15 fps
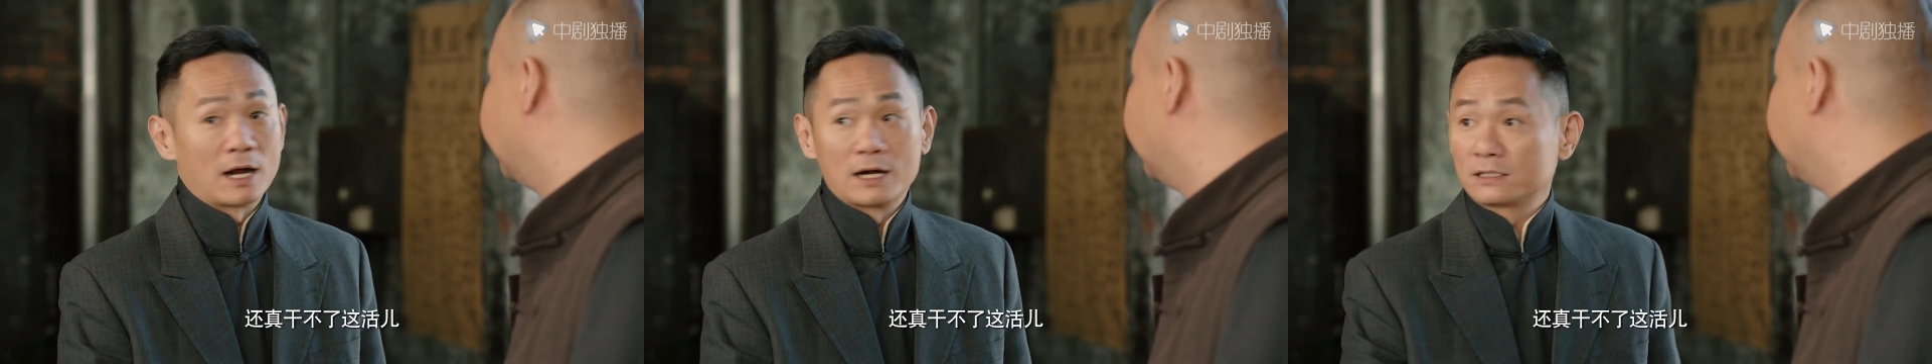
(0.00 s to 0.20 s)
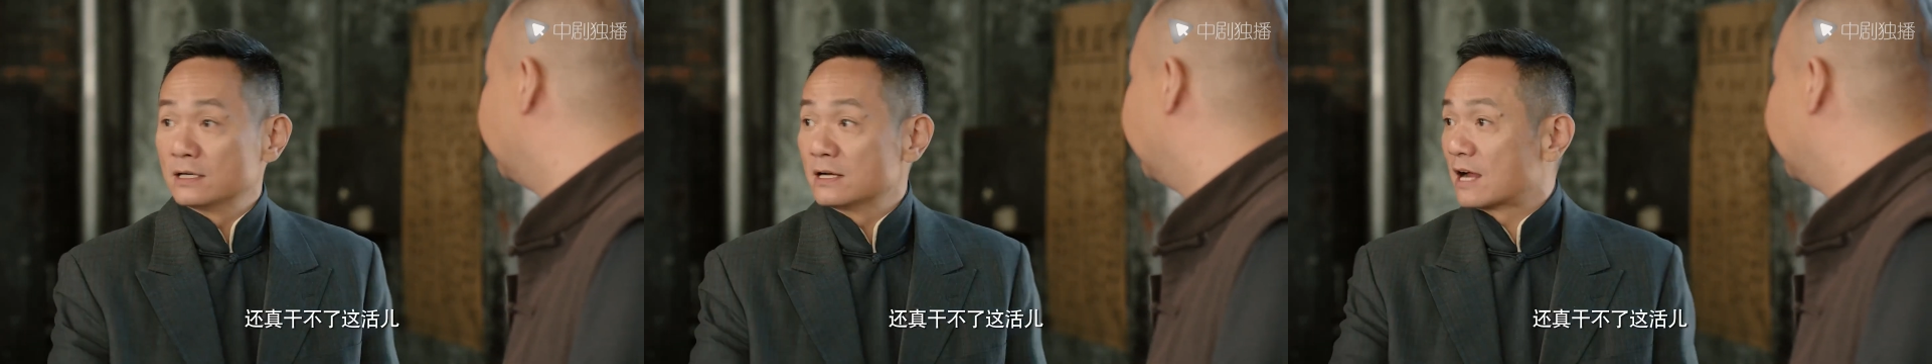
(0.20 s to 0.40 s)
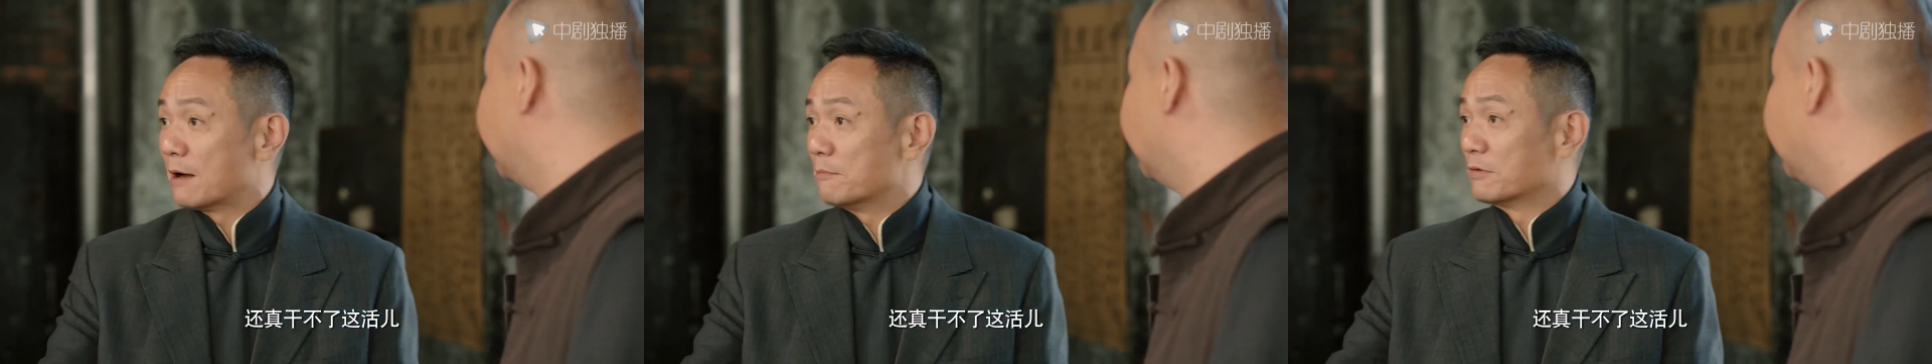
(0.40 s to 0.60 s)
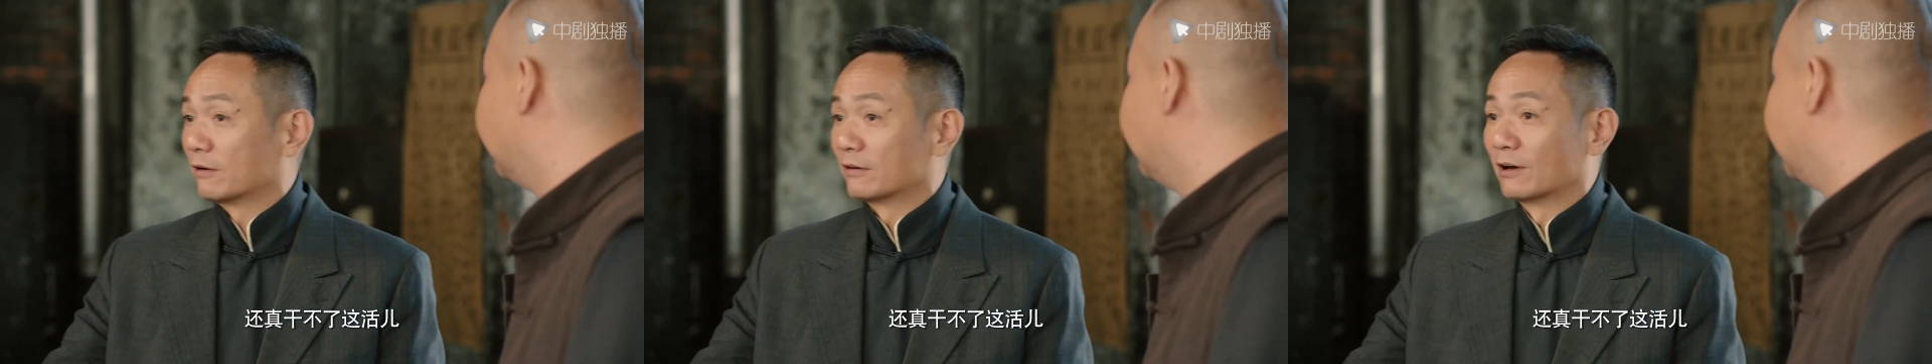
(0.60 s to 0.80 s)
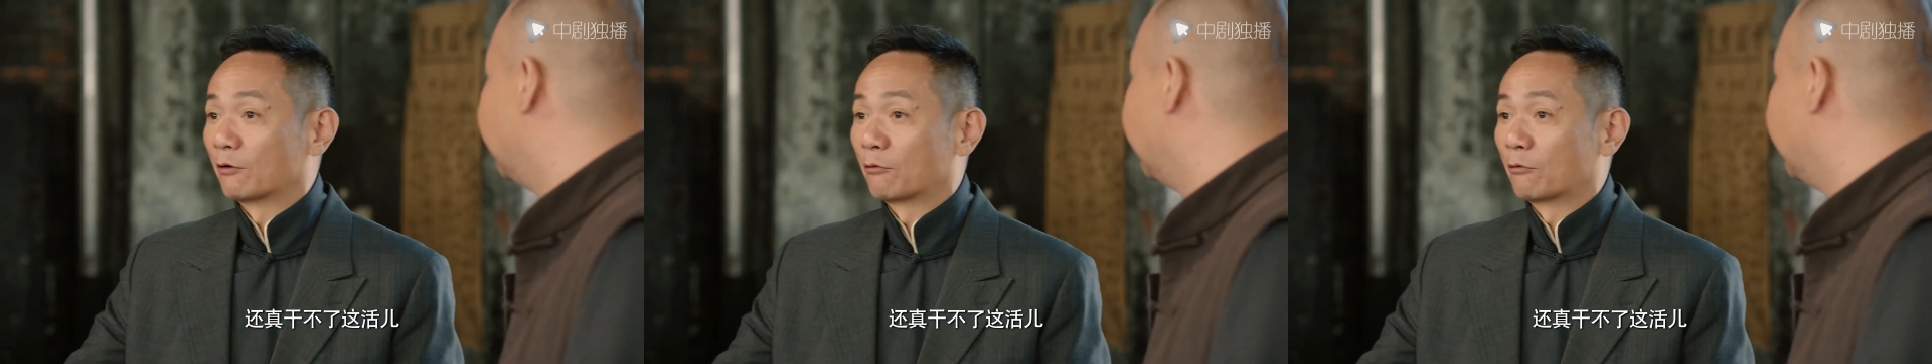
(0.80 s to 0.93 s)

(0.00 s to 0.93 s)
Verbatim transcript: 还真干不了这